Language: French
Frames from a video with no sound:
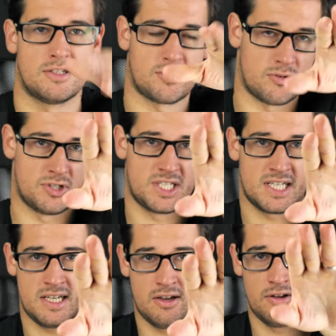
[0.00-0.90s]
Sur le
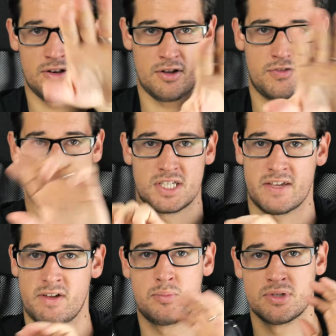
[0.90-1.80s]
G9,
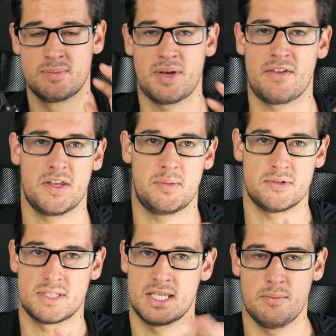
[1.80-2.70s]
j'arrive à le poser
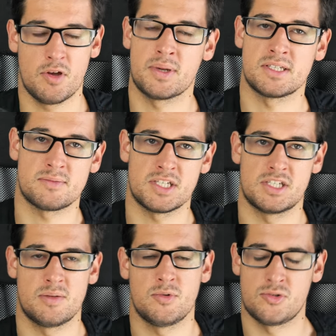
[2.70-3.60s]
parfaitement. C'est la meilleure prise en main que
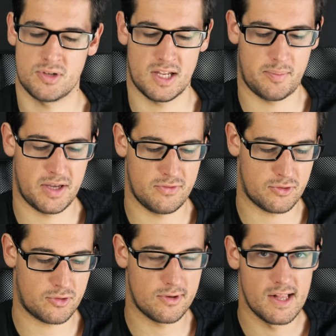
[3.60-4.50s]
j'ai jamais eue sur un appareil
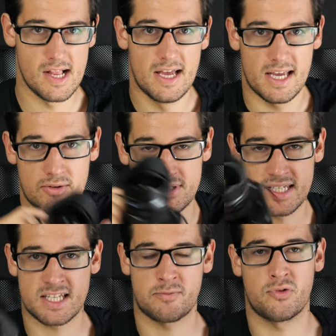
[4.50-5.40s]
photo. Et donc
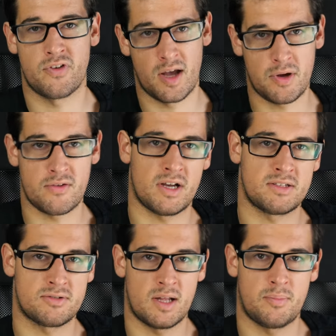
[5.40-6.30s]
ça, ça peut vraiment avoir
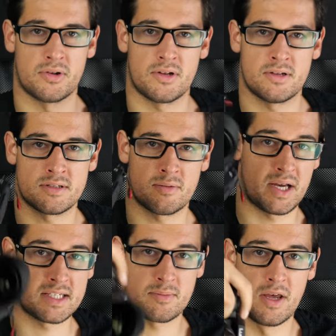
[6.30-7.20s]
un son d'importance
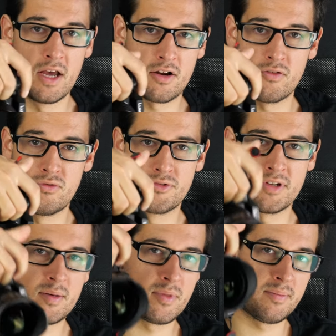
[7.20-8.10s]
Par exemple, quand vous le
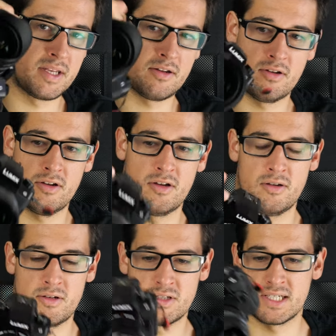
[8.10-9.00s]
tenez, moi maintenant,
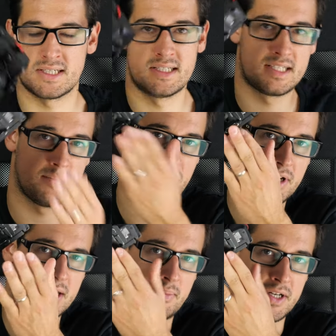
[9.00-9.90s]
euh, euh, j'ai un système de clip.